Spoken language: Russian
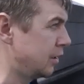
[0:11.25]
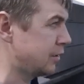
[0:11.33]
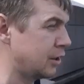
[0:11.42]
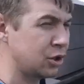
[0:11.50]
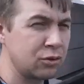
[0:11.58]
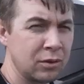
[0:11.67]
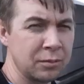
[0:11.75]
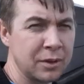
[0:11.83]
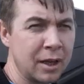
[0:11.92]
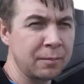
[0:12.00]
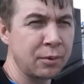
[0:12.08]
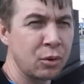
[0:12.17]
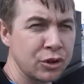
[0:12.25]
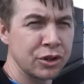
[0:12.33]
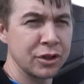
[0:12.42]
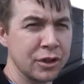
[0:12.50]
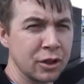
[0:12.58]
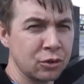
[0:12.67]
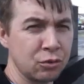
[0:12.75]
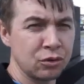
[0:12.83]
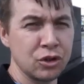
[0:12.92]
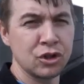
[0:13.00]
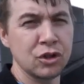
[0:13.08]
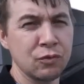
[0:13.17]
И скажу вам так, проще нету
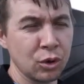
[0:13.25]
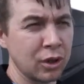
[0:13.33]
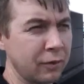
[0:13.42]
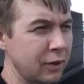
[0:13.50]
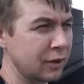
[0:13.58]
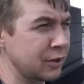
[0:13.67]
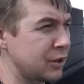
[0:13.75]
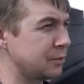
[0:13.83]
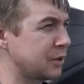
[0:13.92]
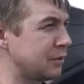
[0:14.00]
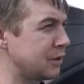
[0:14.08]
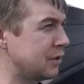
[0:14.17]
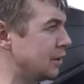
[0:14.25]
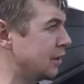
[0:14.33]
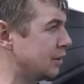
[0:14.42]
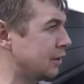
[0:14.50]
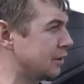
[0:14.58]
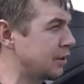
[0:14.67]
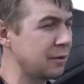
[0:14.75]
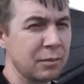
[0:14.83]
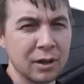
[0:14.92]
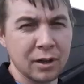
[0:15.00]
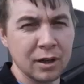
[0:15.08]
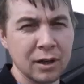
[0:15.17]
ничего, наверное, чем завести этот
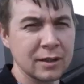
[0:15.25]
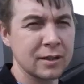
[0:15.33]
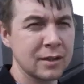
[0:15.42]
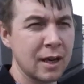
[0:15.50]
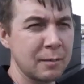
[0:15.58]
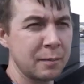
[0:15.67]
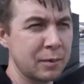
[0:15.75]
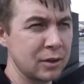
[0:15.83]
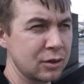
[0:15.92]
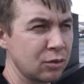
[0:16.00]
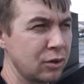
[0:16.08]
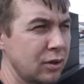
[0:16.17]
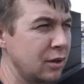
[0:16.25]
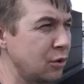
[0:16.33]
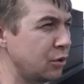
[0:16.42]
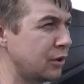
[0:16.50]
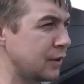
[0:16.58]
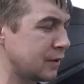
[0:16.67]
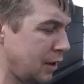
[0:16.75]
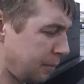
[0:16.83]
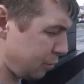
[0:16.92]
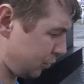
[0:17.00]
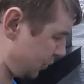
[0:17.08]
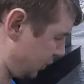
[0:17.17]
триммер. Самый простой и легкий запуск.